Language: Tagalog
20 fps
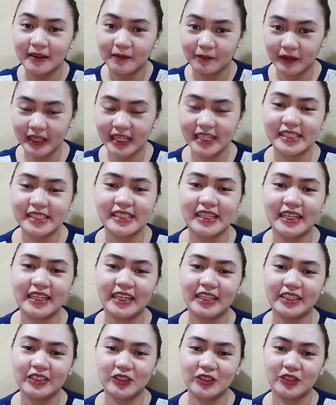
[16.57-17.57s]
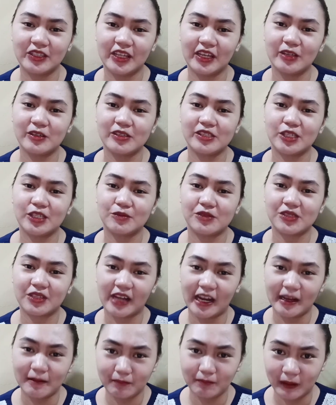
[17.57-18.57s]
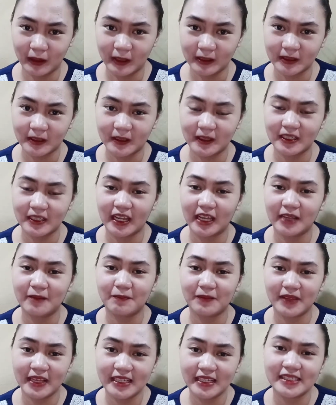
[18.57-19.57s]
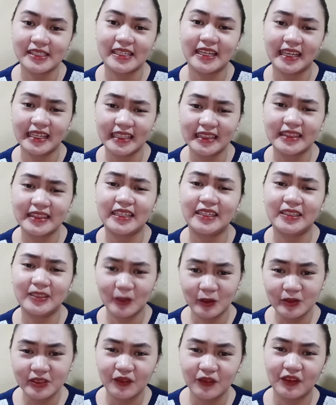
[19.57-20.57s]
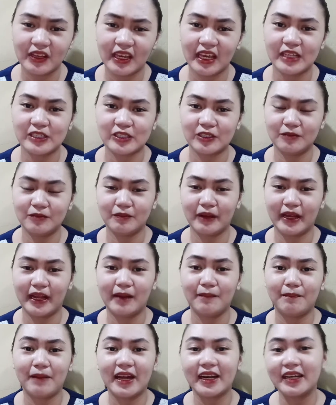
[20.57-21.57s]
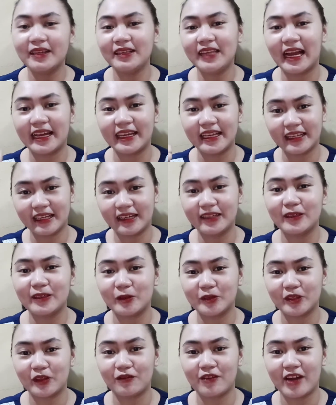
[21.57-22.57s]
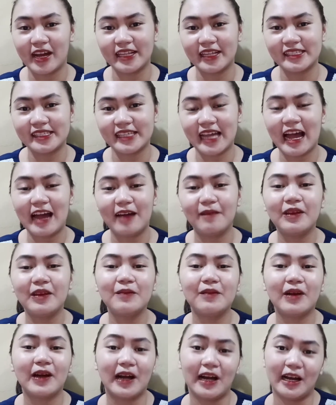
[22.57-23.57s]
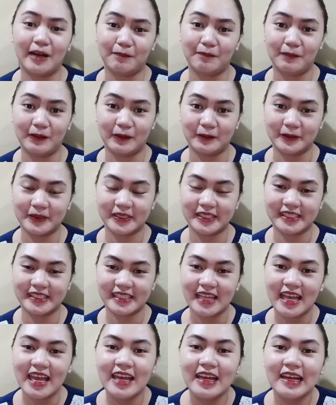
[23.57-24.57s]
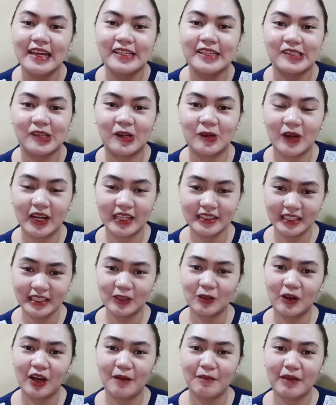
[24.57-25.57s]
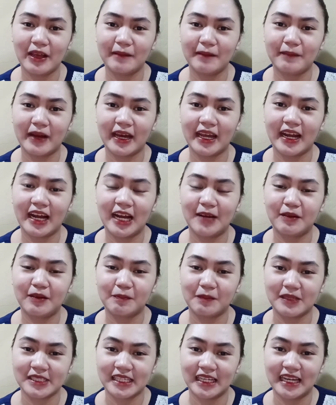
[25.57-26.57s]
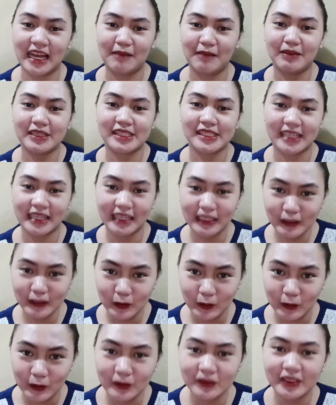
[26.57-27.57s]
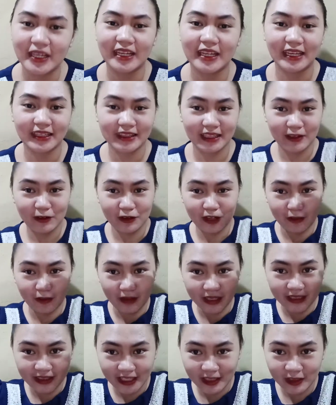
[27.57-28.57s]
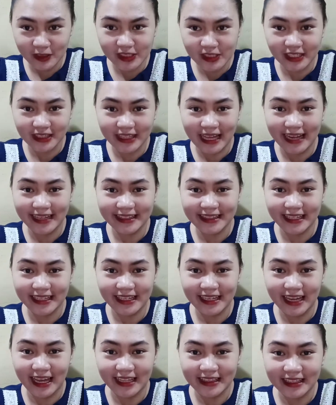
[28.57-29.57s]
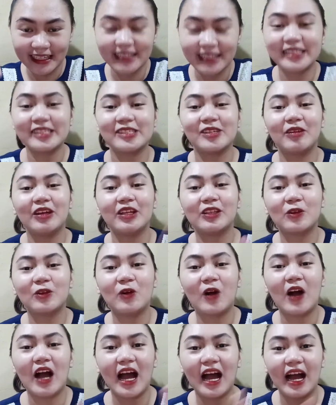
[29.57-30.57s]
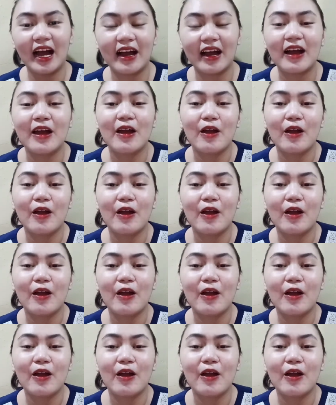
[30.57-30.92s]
please i-hit nyo na yung subscribe button and please hit the notification bell para lagi kang notified sa aming mga uploads. So, andito kami para nga magpasalamat sa inyo. Nakikita nyo naman dito sa title natin. So, ito ang